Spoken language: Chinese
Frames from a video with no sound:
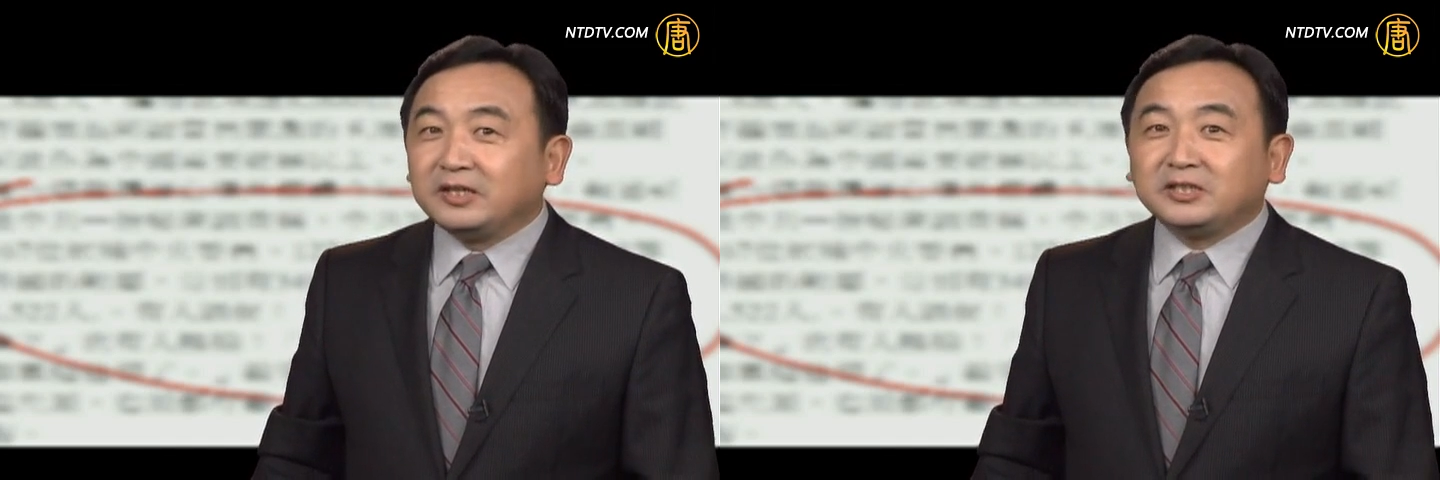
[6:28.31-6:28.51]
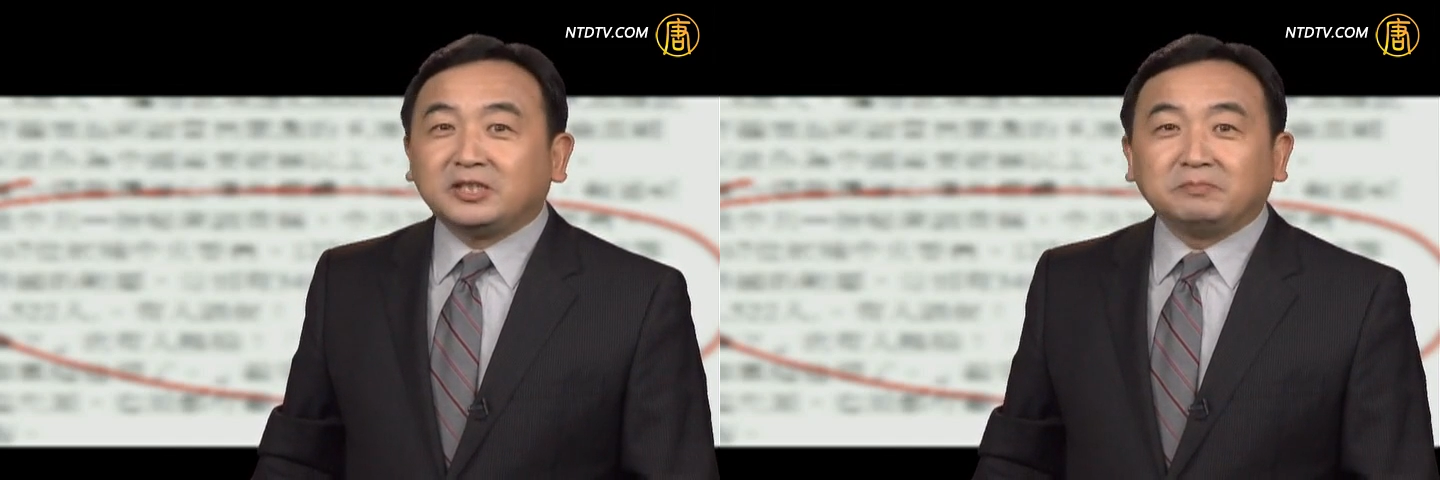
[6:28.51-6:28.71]

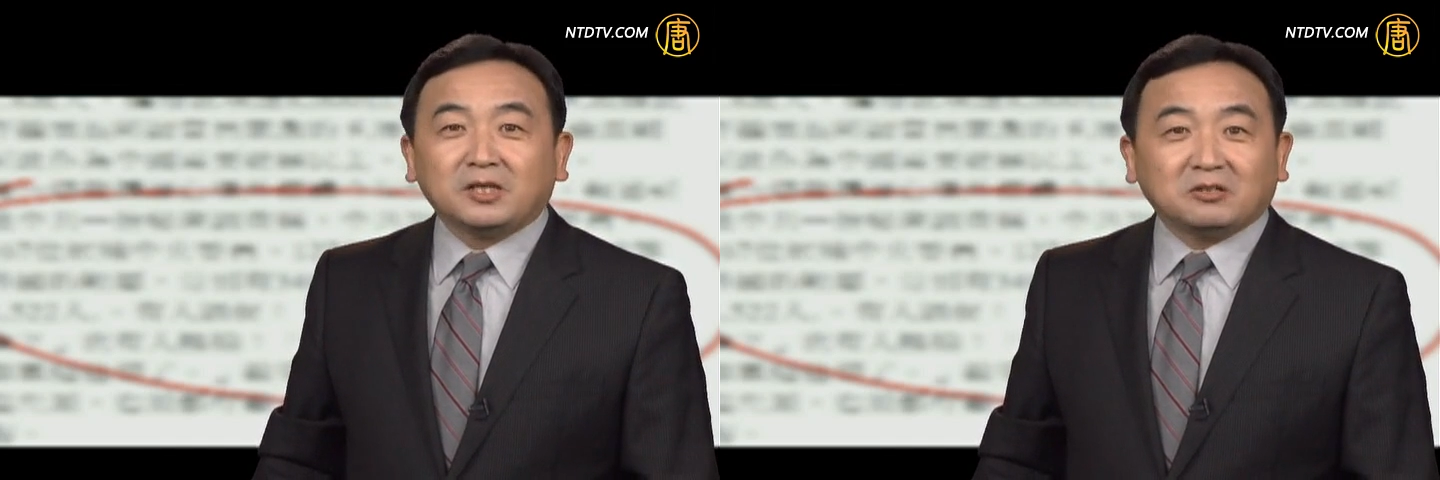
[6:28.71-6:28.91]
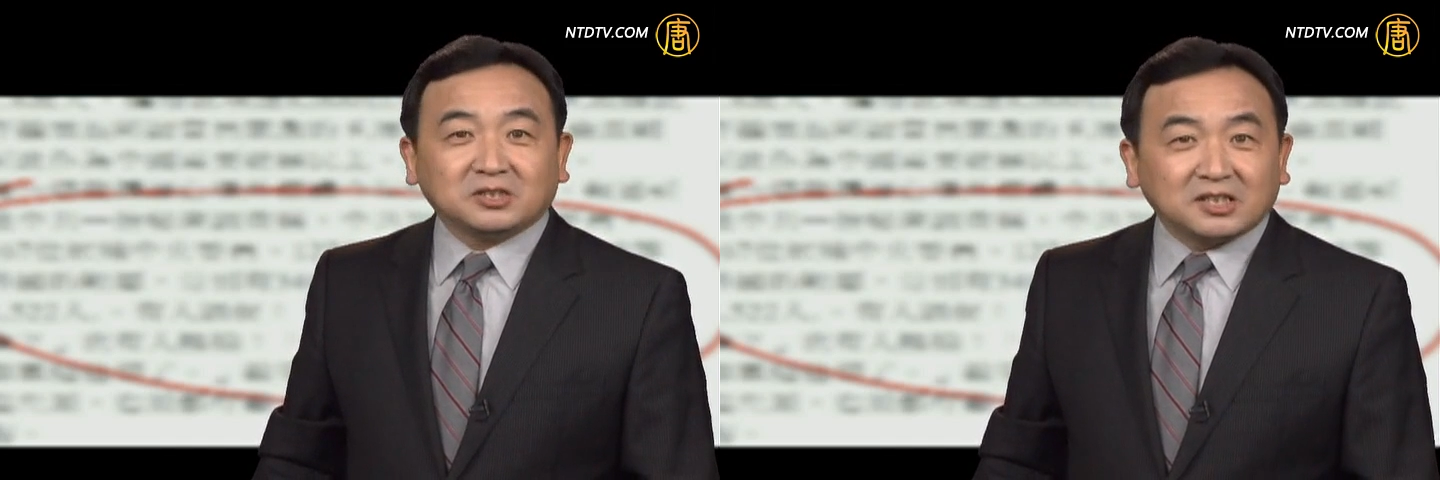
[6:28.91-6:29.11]
什么
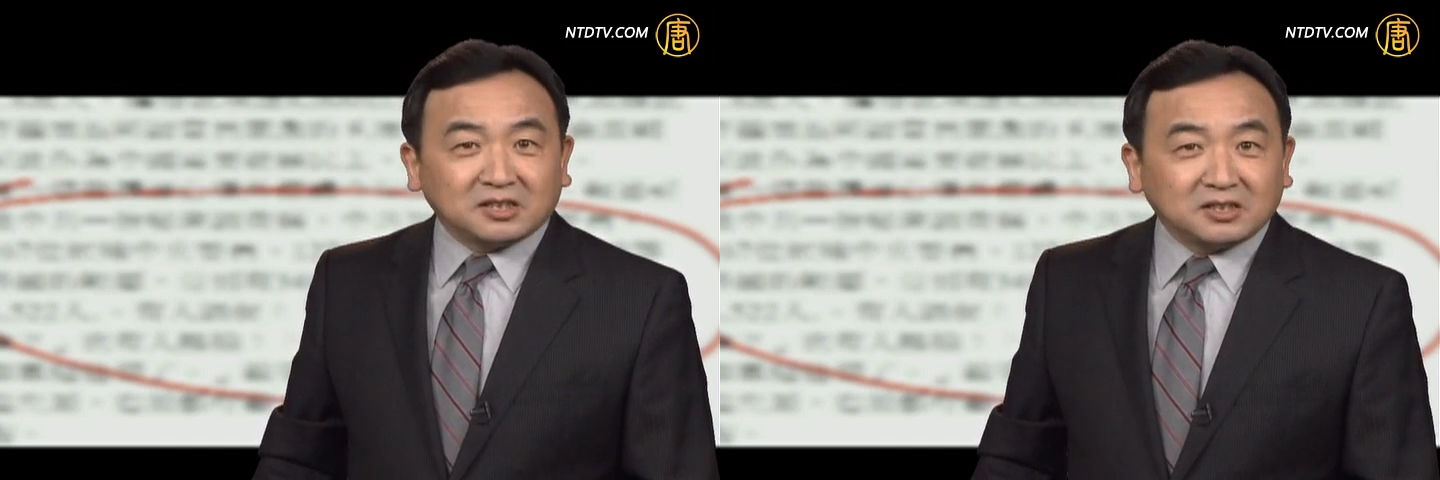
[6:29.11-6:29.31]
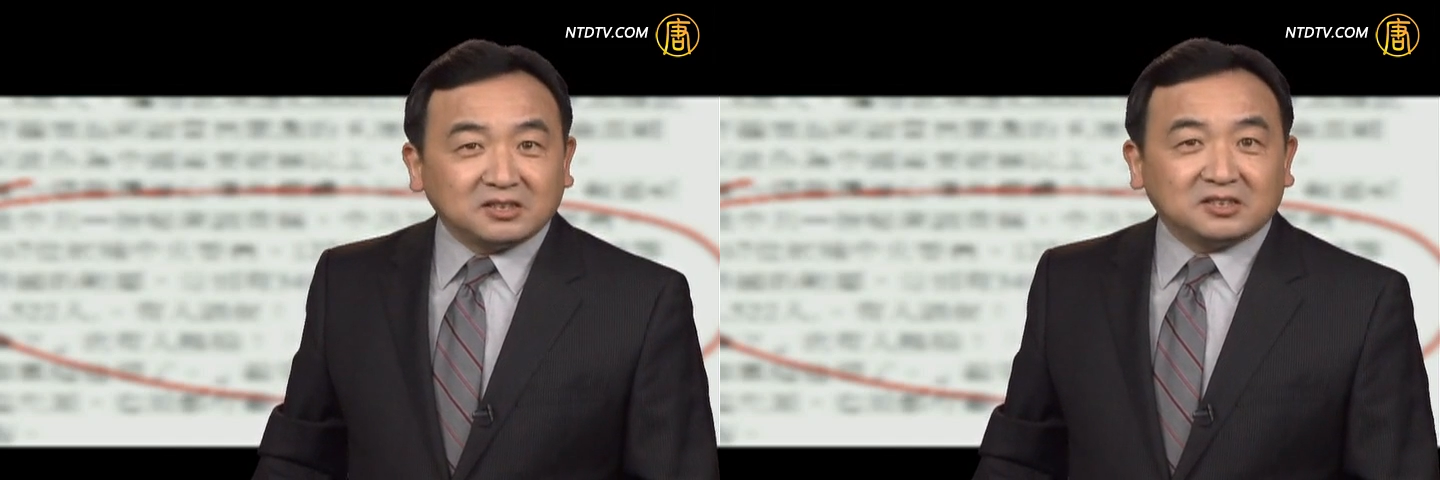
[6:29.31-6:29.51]
叫
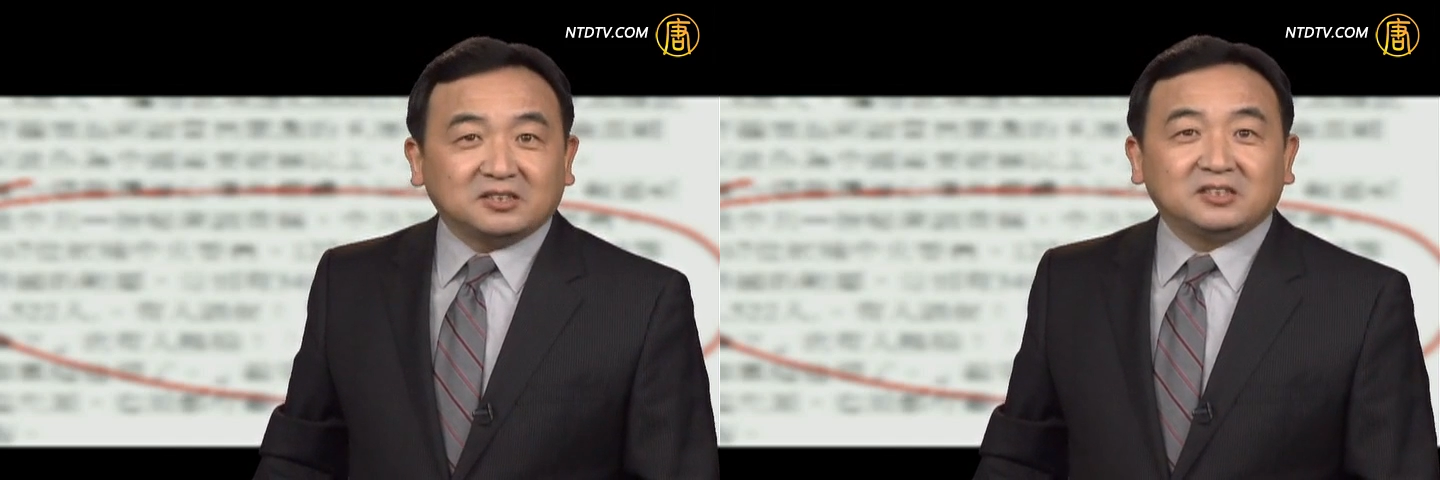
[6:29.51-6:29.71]
政治？